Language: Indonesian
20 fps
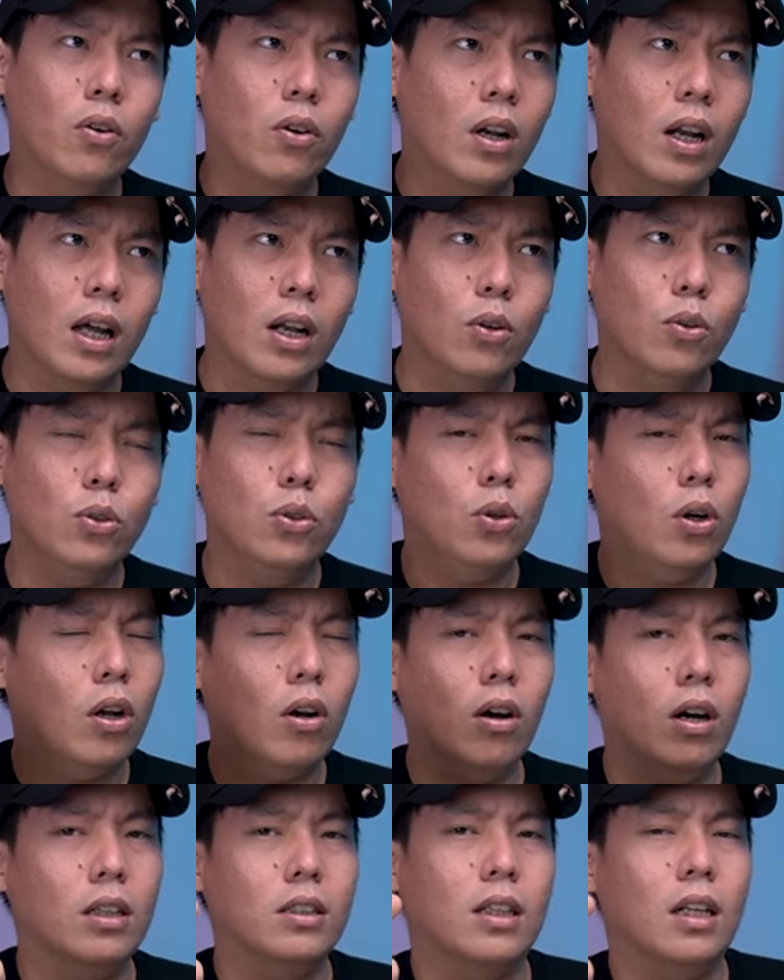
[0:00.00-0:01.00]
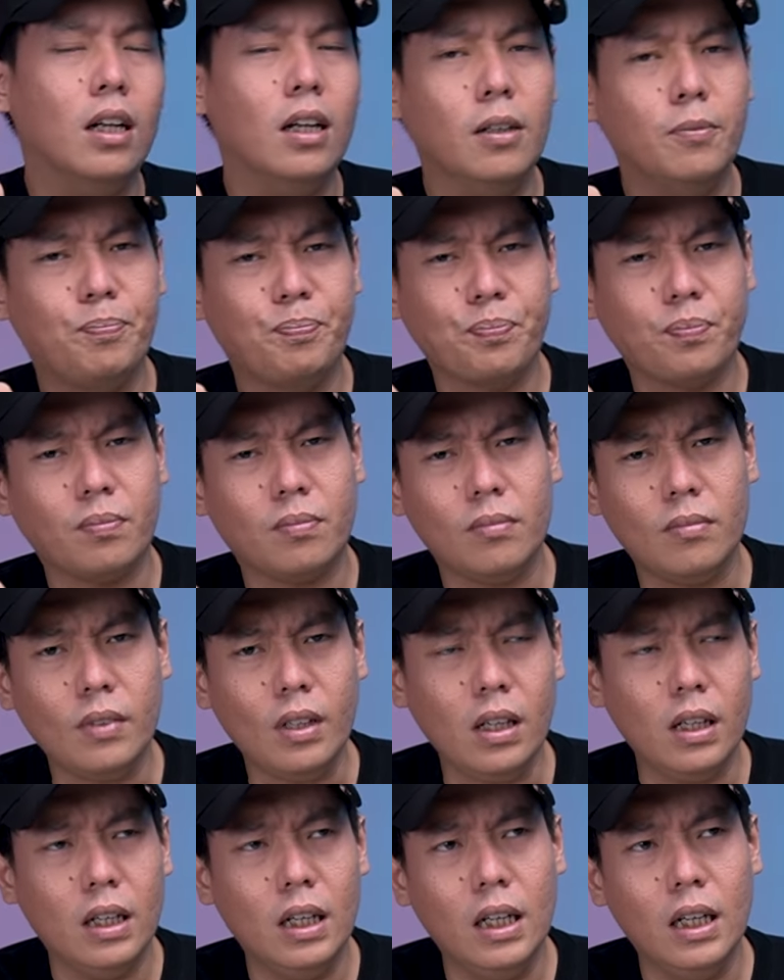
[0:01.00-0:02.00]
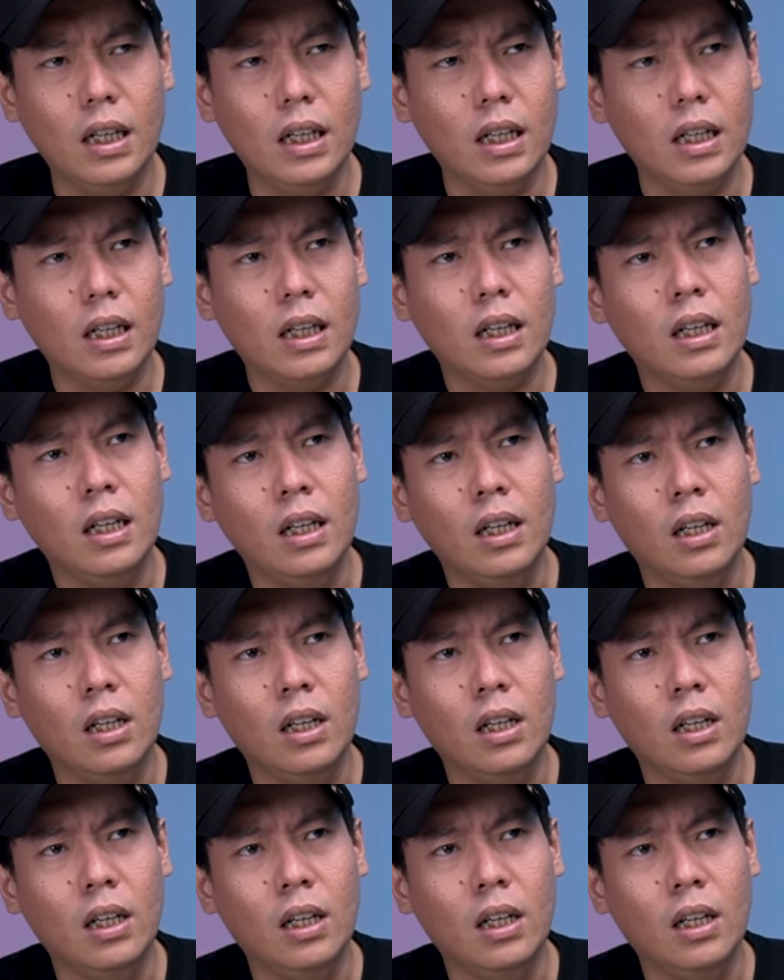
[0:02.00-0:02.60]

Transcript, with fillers: tahun lalu tuh kalau nggak salah eh,